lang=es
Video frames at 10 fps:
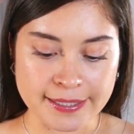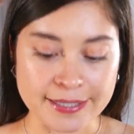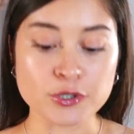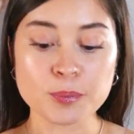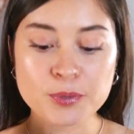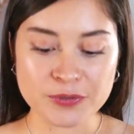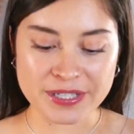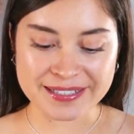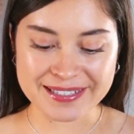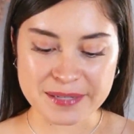eh, no
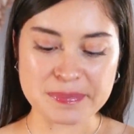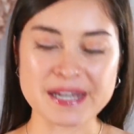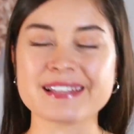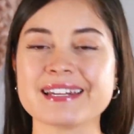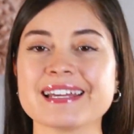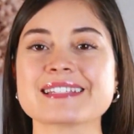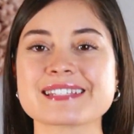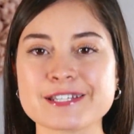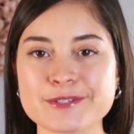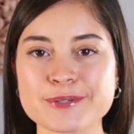provienen del Padre,
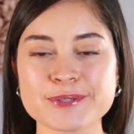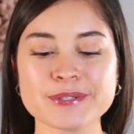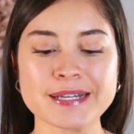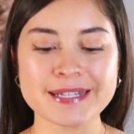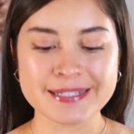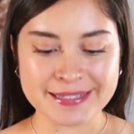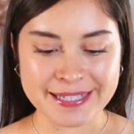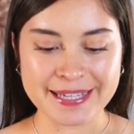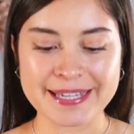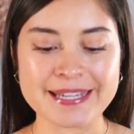sino
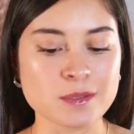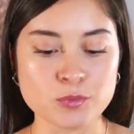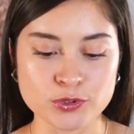del